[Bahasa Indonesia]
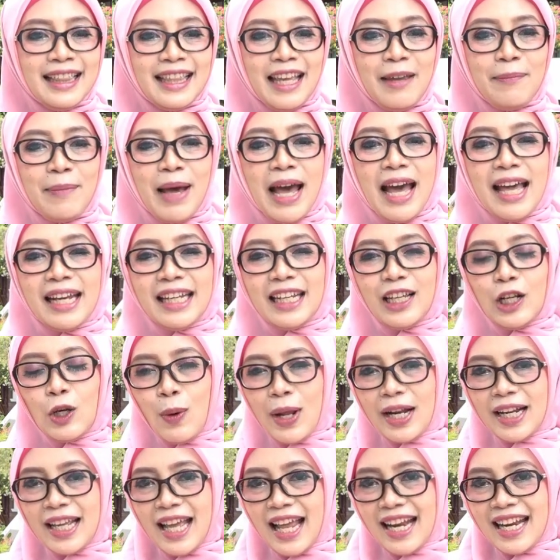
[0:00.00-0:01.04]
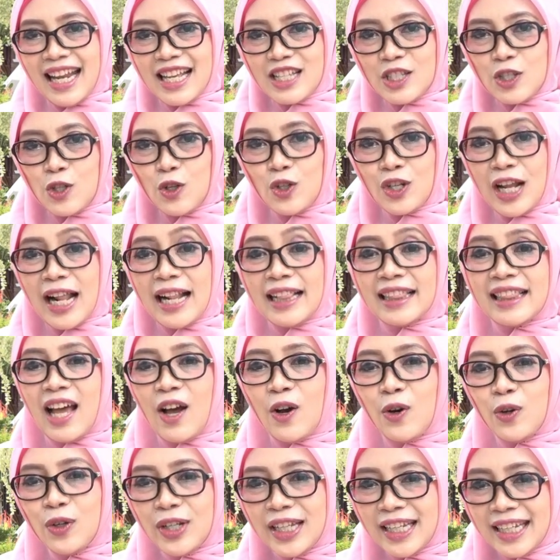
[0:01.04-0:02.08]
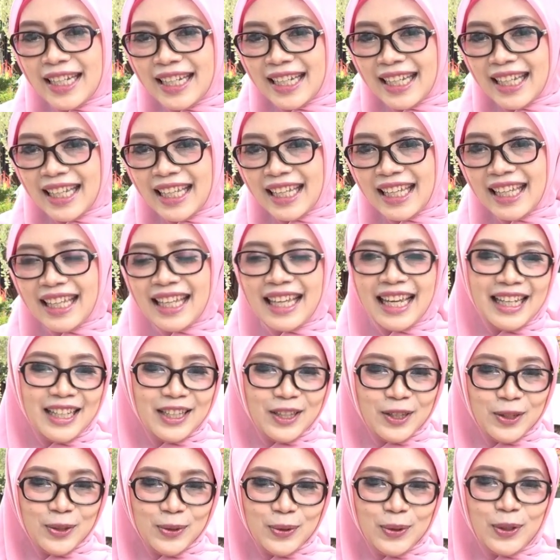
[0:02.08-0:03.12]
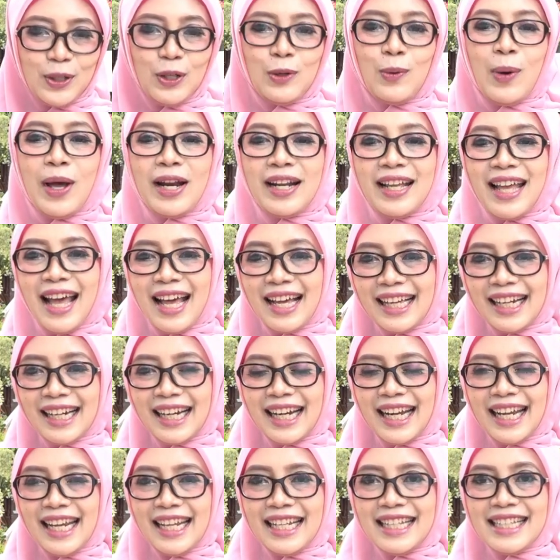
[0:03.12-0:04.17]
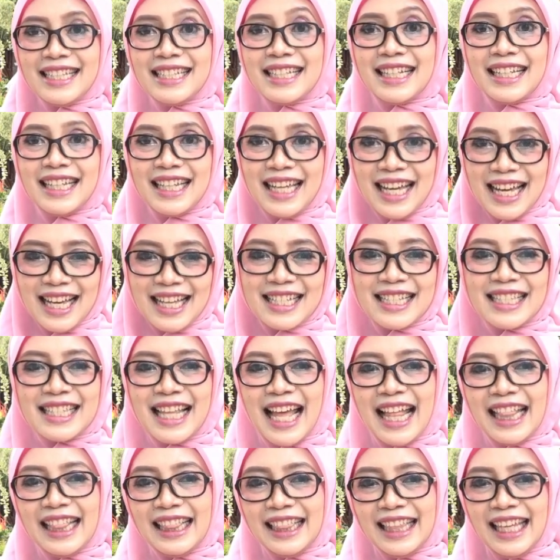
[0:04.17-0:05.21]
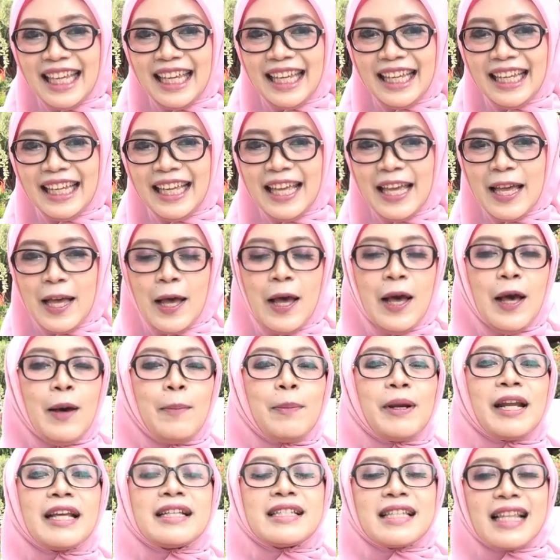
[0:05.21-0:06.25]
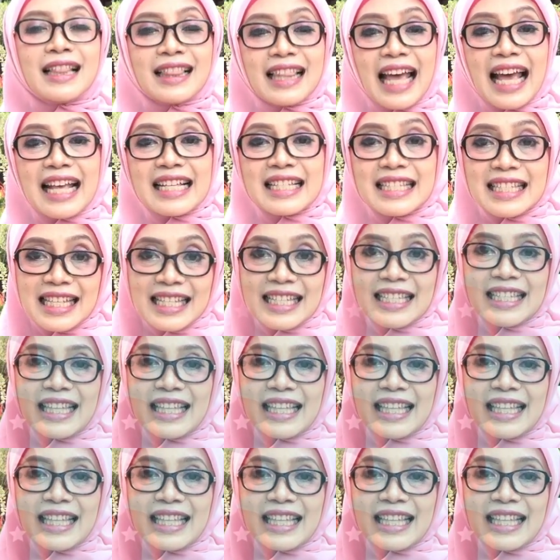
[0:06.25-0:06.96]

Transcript: Tema Hari Keluarga Nasional tahun ini yaitu Keluarga Keren Cegah Stunting. Presentasi